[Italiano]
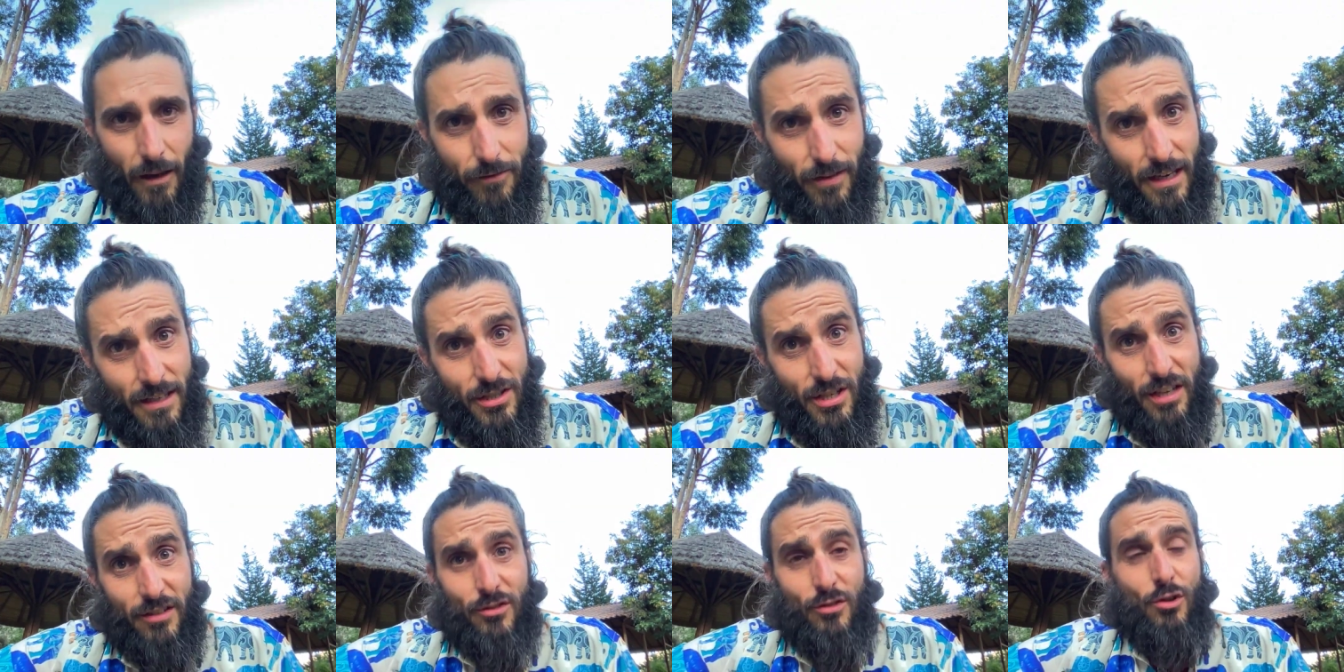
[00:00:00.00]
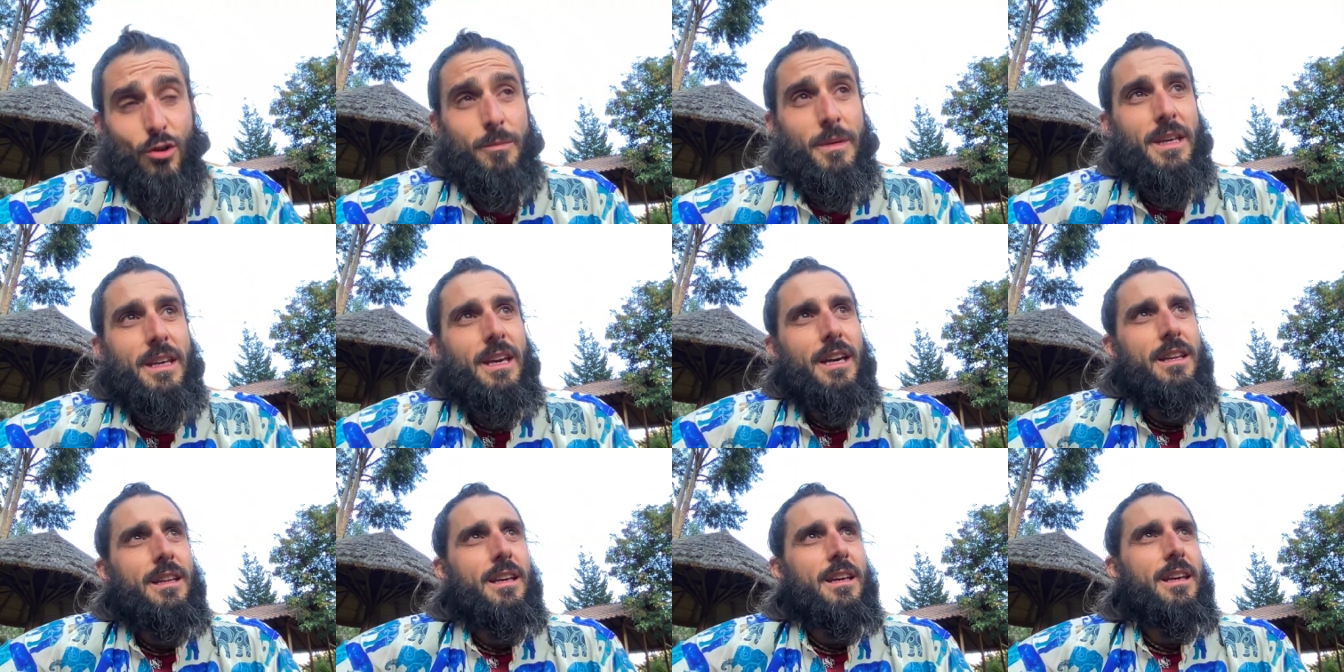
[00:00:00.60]
Francesco mi
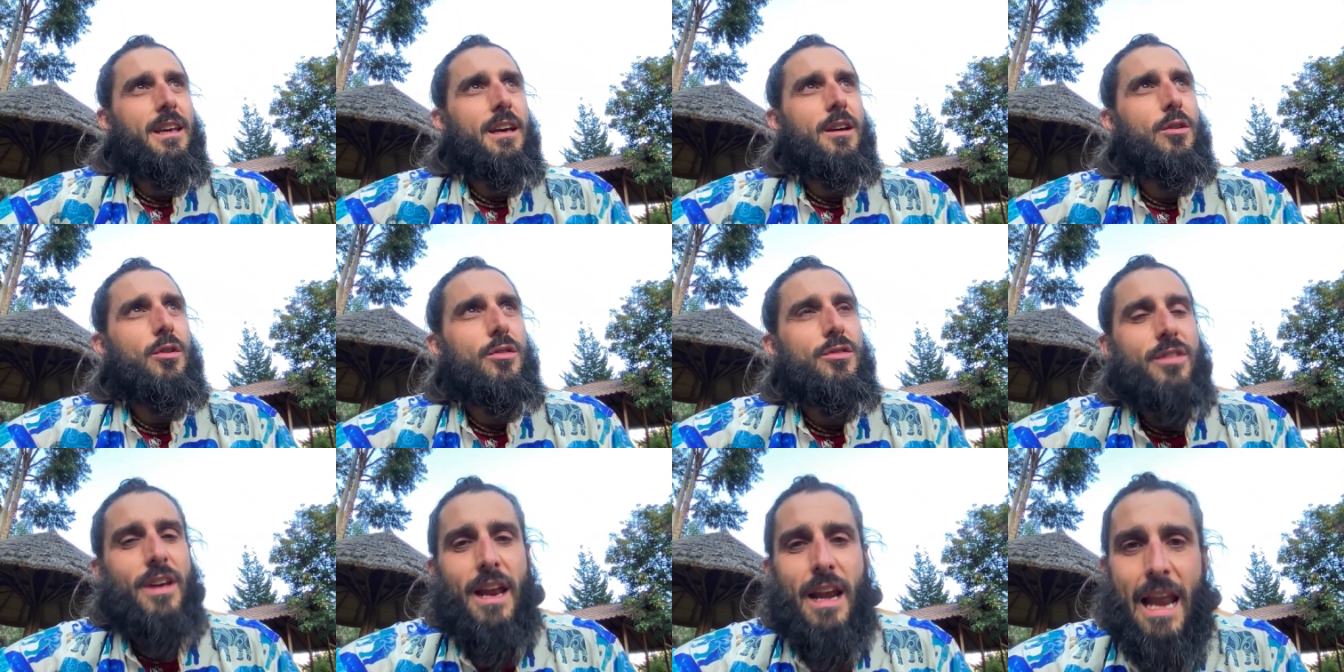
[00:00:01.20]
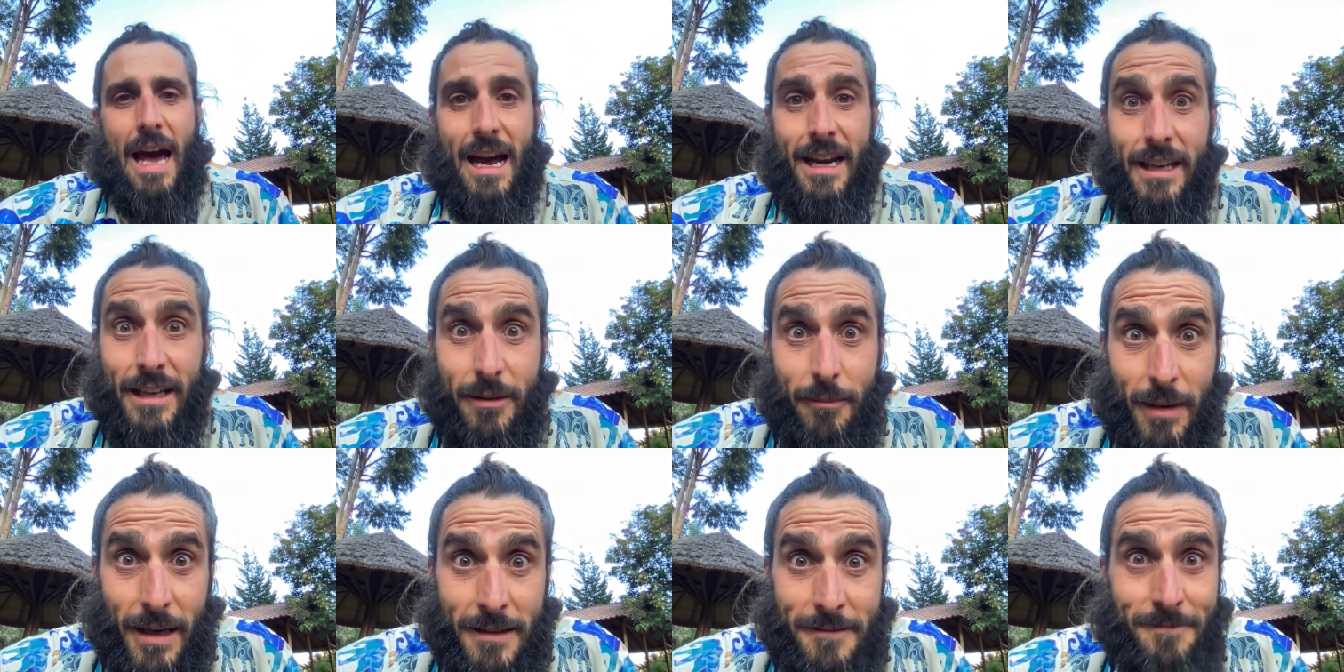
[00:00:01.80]
chiede che cos'è
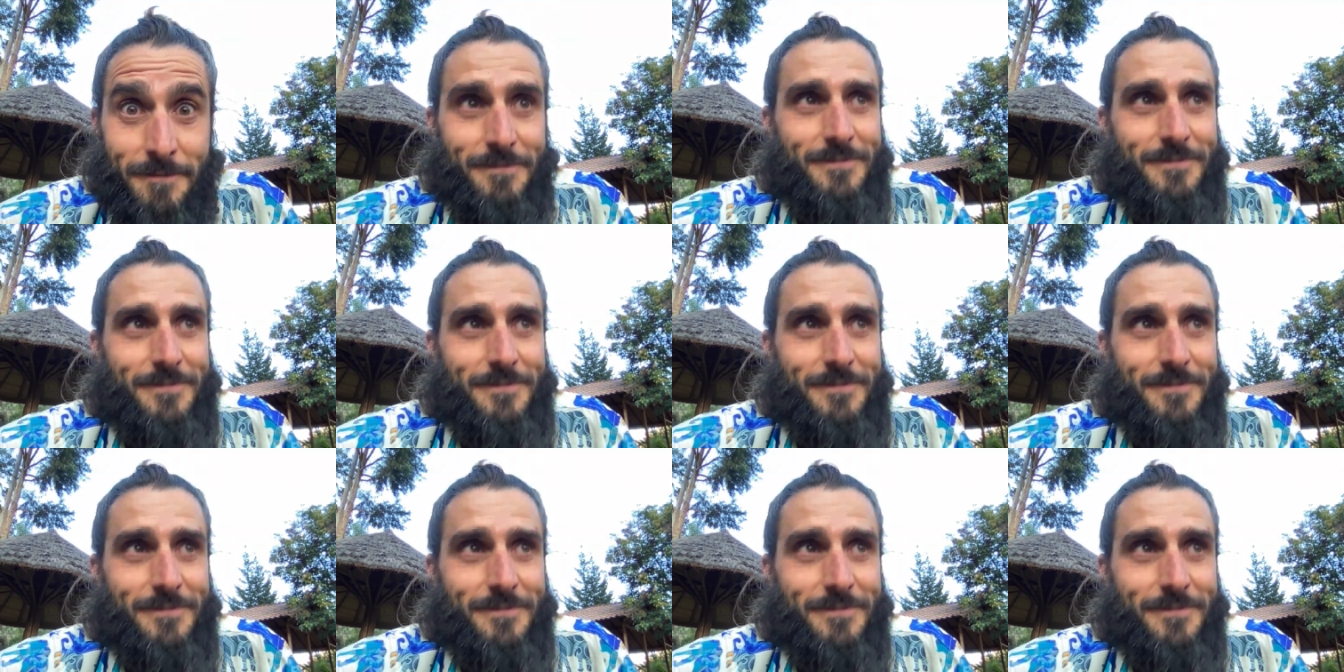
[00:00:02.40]
l'anima.